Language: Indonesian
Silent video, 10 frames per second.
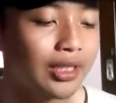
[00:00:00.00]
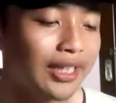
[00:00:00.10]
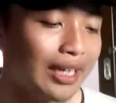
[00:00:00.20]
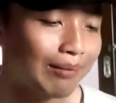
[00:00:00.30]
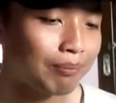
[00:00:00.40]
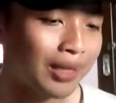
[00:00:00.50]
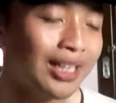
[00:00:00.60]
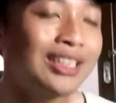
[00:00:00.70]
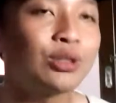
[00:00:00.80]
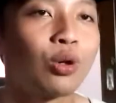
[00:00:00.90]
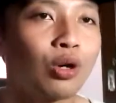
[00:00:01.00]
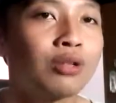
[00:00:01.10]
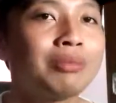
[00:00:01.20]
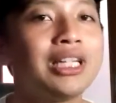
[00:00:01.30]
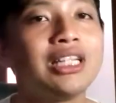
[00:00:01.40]
kenapa
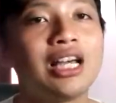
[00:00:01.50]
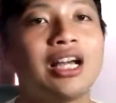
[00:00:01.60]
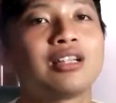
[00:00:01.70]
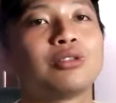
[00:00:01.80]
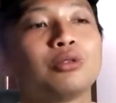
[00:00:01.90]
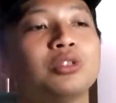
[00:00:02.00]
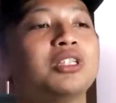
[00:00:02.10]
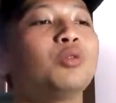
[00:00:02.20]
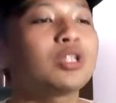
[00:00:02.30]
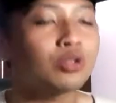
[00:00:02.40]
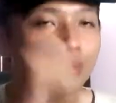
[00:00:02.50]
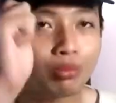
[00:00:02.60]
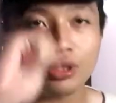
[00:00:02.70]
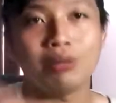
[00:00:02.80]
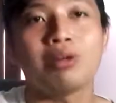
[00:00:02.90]
disorot media gitu jadi waktu
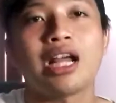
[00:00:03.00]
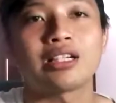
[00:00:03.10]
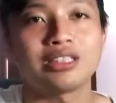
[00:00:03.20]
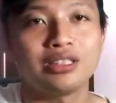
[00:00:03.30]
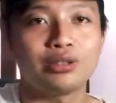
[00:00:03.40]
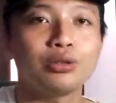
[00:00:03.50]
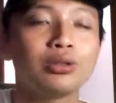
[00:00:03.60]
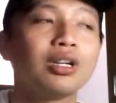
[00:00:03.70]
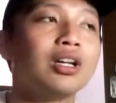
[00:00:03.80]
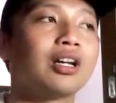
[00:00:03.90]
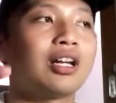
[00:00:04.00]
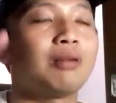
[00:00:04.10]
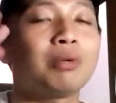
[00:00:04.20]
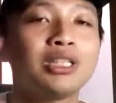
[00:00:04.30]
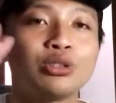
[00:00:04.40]
ibunya beraksi itu
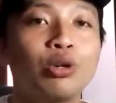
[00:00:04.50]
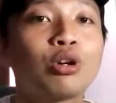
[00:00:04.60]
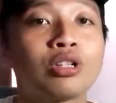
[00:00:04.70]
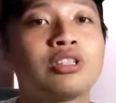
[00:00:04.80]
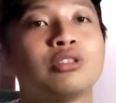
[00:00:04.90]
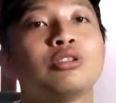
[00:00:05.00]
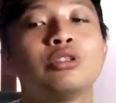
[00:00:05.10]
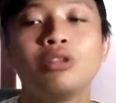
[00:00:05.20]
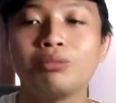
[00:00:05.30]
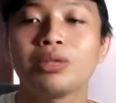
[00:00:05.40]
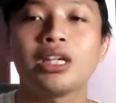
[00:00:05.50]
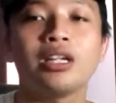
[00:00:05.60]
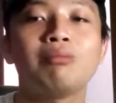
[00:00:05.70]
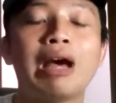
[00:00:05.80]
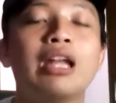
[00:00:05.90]
kenapa disorot gitu itu yang
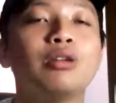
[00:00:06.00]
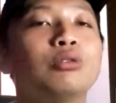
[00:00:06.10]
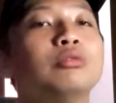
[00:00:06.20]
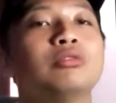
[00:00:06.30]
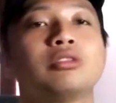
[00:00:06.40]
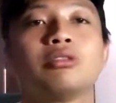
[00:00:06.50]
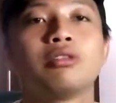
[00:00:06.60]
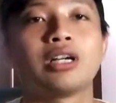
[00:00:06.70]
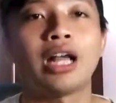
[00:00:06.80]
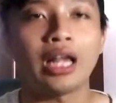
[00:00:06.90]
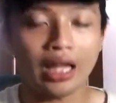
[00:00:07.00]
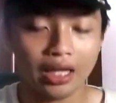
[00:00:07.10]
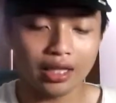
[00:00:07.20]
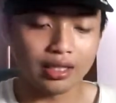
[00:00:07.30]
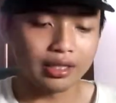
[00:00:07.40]
bikin malu menurut gue kayak
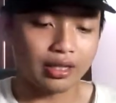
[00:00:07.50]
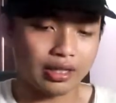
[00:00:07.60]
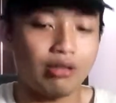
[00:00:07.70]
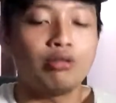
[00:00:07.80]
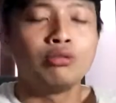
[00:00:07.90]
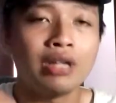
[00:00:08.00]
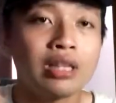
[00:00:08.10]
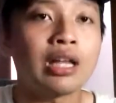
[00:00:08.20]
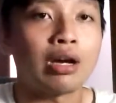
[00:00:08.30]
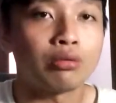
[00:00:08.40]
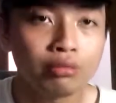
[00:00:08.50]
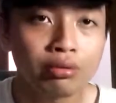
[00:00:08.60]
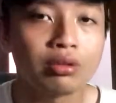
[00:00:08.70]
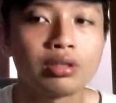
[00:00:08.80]
ya lu udah tahu